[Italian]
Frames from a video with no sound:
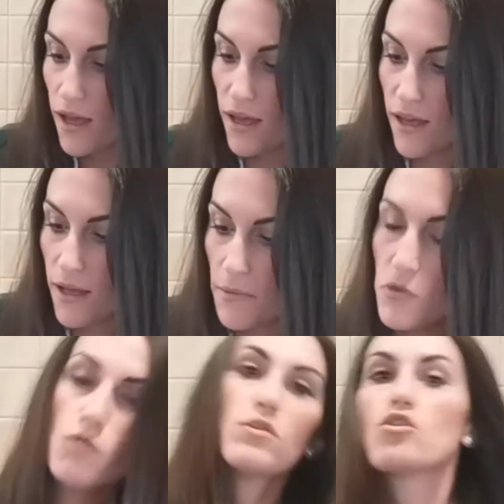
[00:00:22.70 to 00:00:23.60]
Eh,
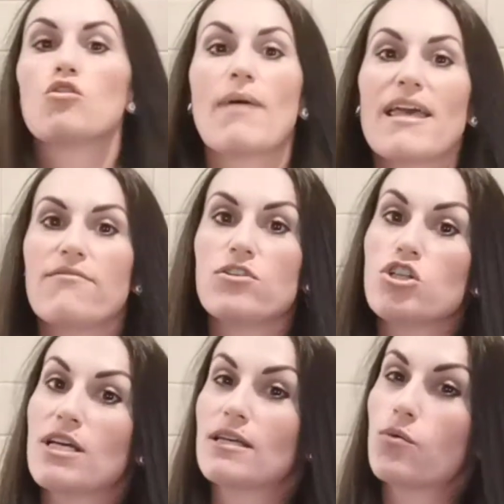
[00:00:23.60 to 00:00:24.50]
non mi sono mai
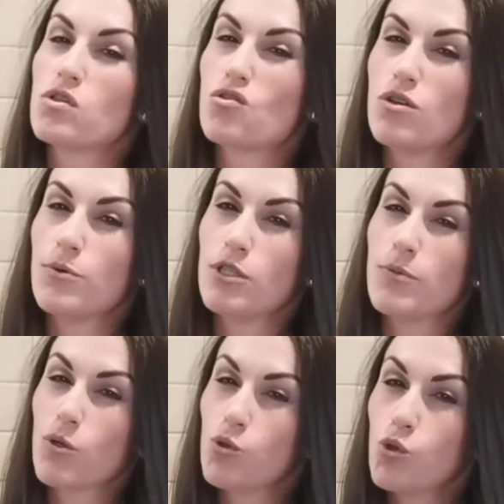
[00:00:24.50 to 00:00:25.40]
avvicinata a questo tipo di
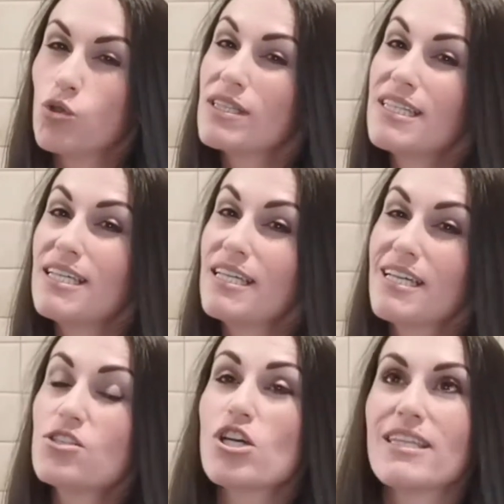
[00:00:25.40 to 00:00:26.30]
prodotti,
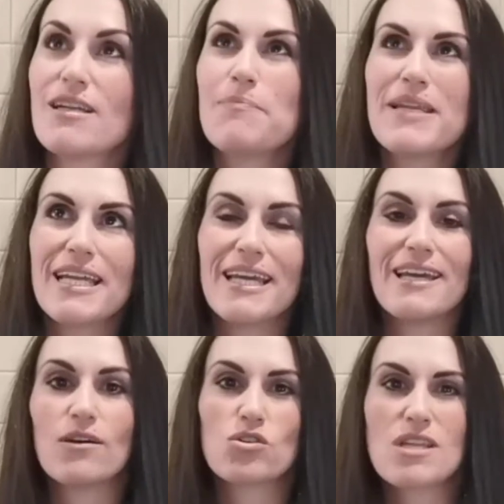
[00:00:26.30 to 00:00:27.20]
eccetera,
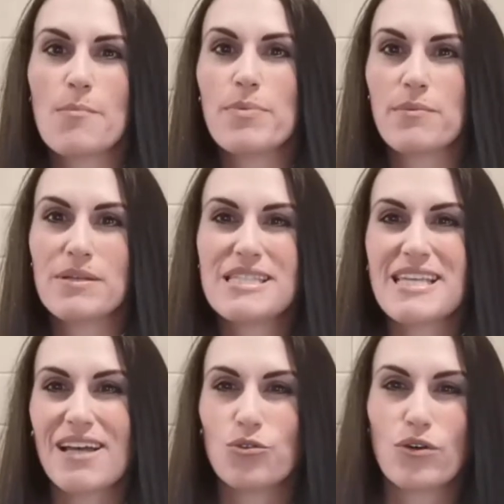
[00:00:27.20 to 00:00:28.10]
perché ho sempre
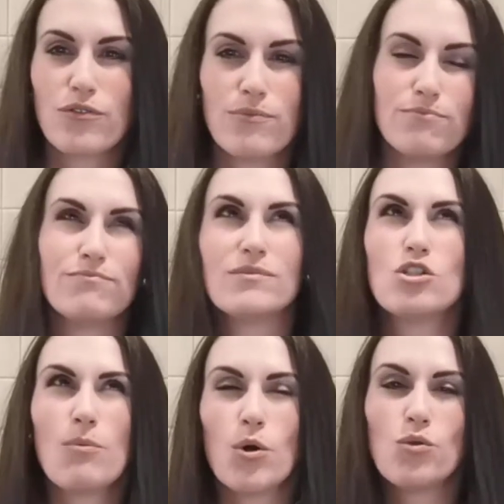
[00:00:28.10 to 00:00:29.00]
pensato che, mm,
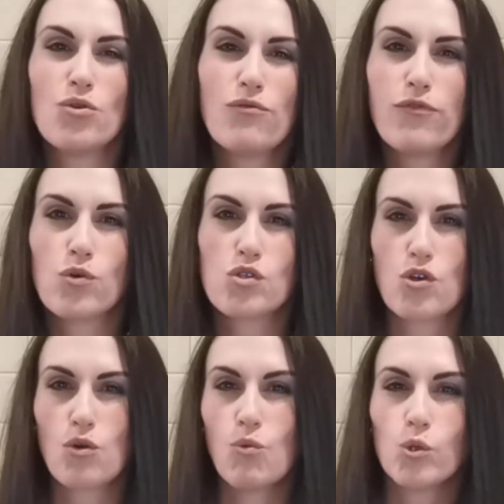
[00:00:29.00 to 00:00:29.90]
diciamo, non
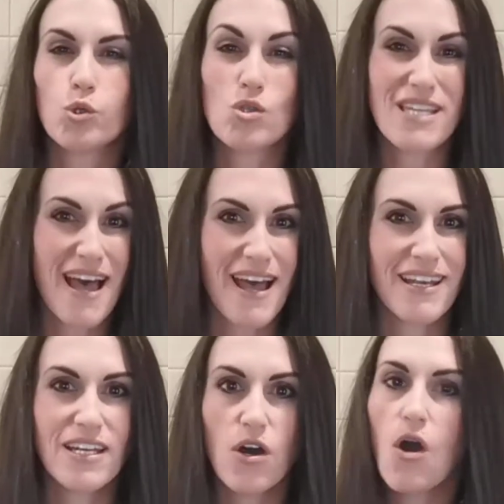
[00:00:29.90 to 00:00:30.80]
fossero molto
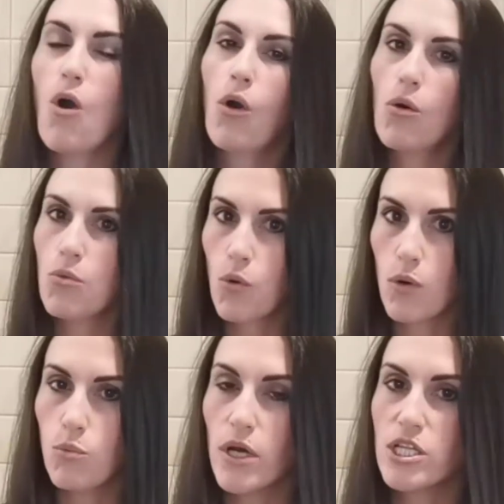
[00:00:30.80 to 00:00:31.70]
sani, no? O
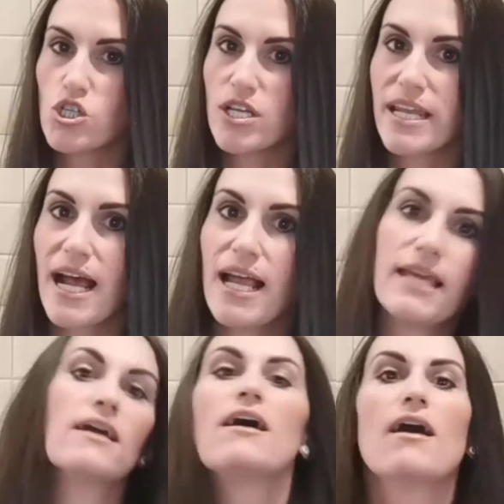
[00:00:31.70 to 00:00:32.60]
comunque buoni in
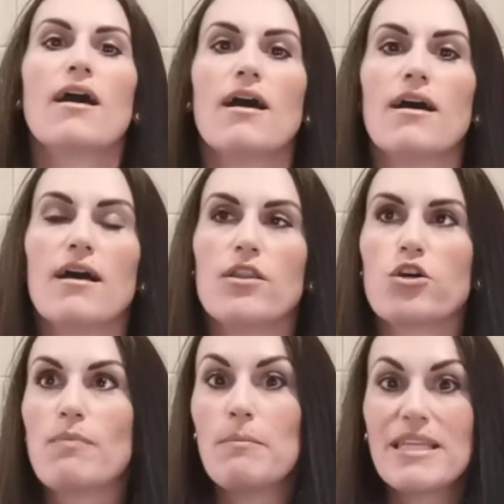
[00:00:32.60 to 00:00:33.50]
generale. Uh,
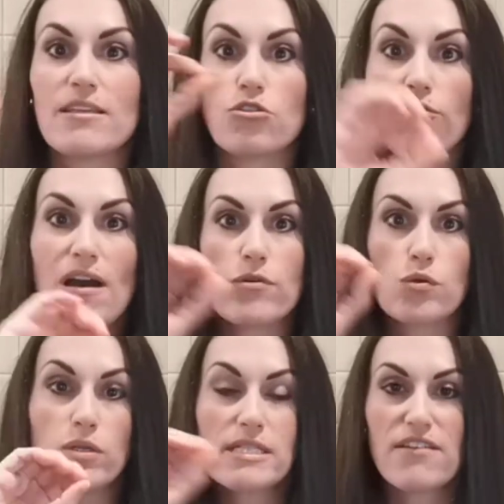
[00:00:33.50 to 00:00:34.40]
normalmente trovavo
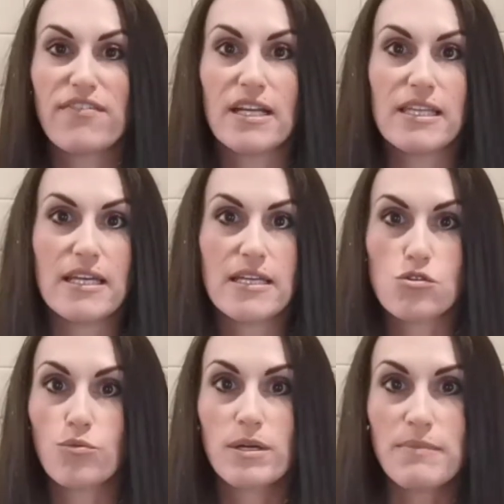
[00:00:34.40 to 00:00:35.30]
sugli scaffali dei
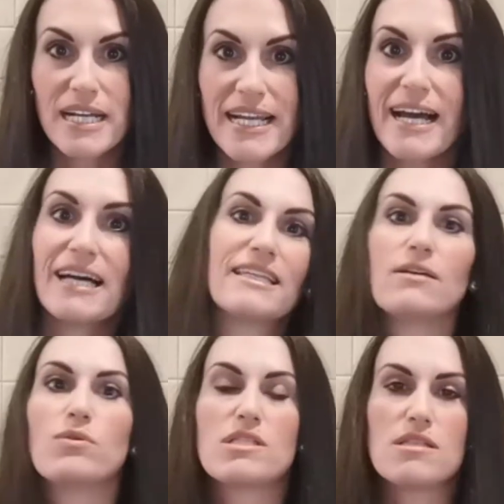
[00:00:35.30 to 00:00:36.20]

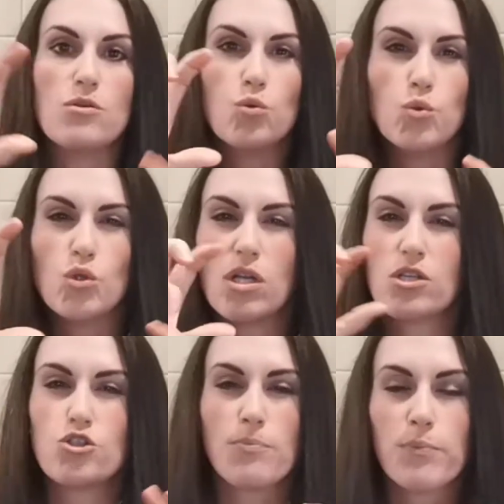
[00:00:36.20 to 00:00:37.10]
supermercati questi
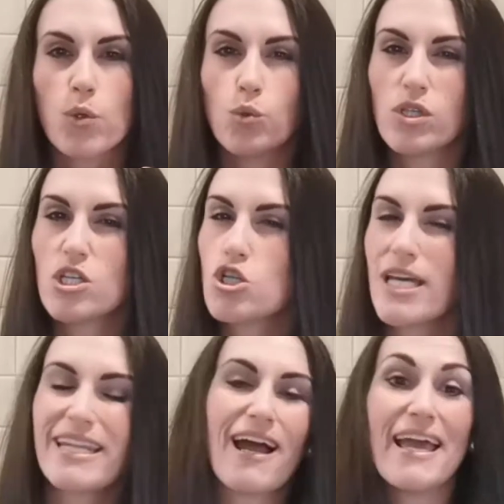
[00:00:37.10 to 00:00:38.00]
noodle già pronti,
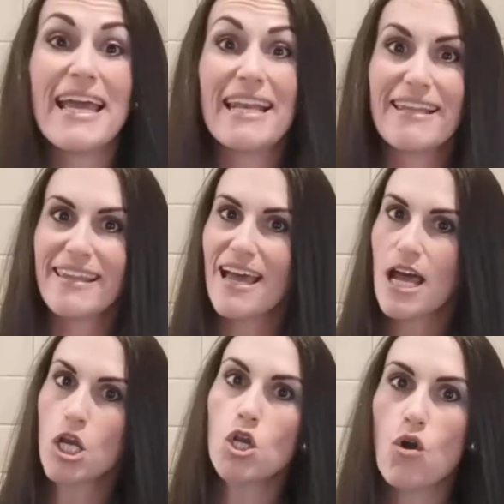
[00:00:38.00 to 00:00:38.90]
eccetera, e
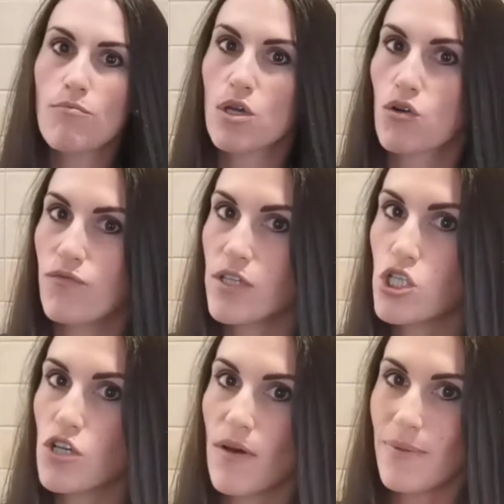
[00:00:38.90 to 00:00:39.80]
l'idea non mi
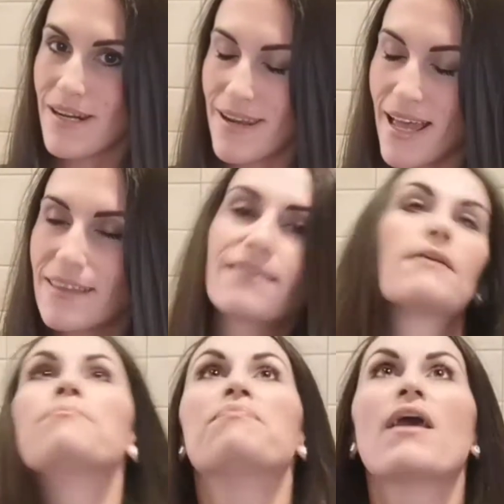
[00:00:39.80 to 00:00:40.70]
convinceva per
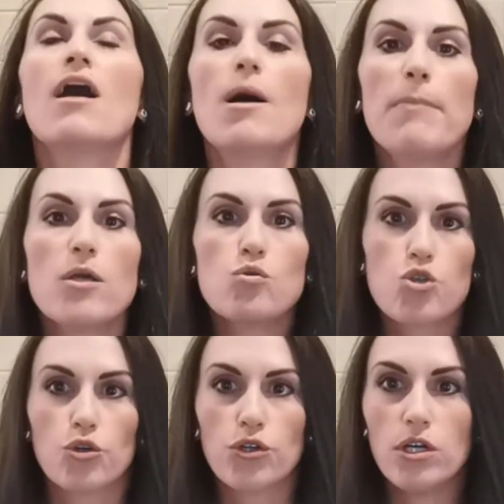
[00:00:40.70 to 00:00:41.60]
niente. Poi un
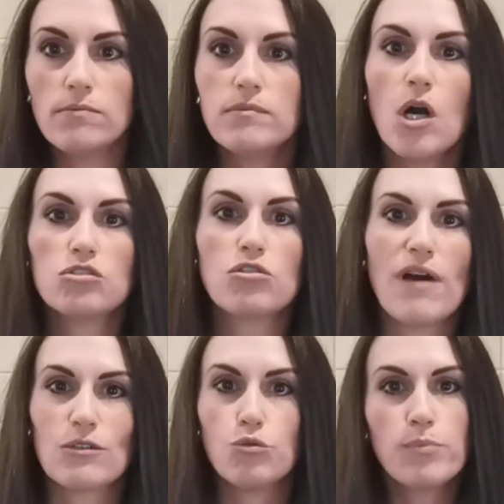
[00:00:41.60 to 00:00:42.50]
giorno ho
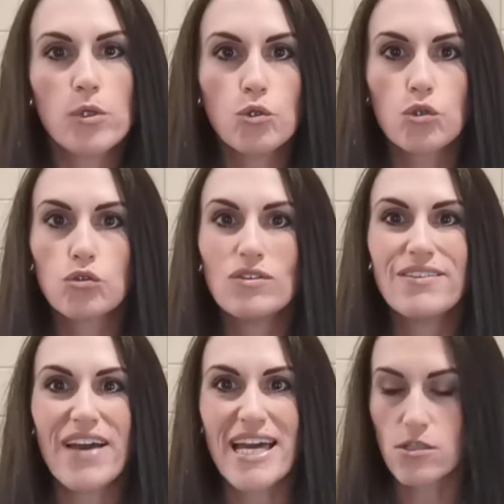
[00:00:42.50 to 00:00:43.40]
trovato un prodotto
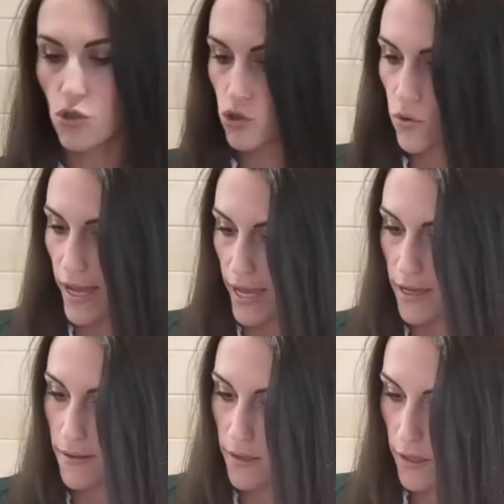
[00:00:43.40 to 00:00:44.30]
diverso, cioè,
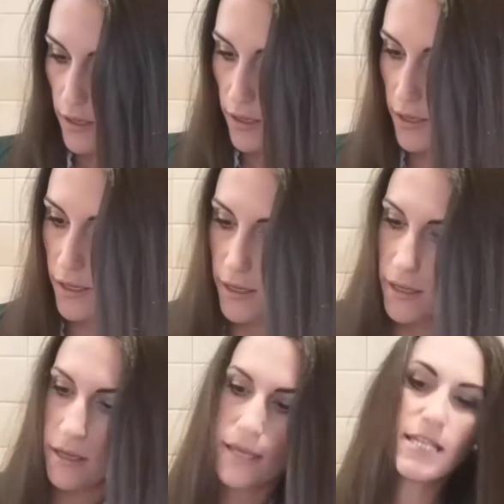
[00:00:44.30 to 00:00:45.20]

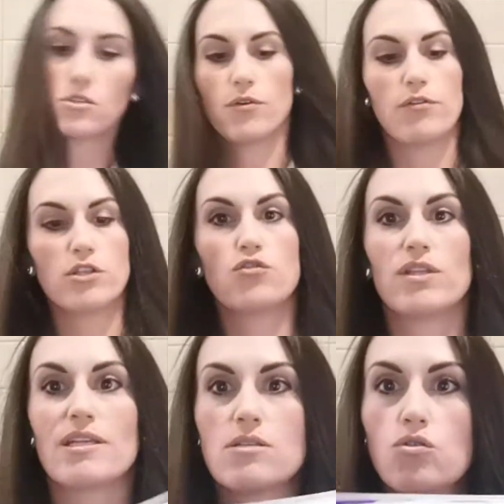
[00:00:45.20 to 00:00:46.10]
uh, adesso ve lo faccio
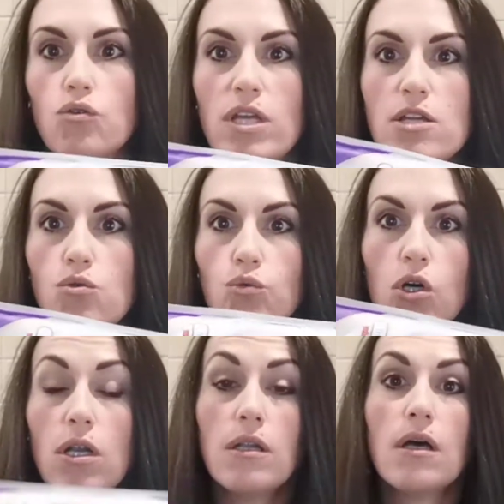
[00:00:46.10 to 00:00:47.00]
vedere, sono dei
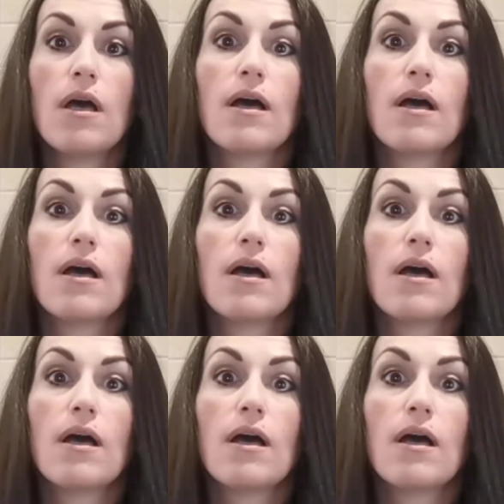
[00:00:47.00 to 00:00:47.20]
noodle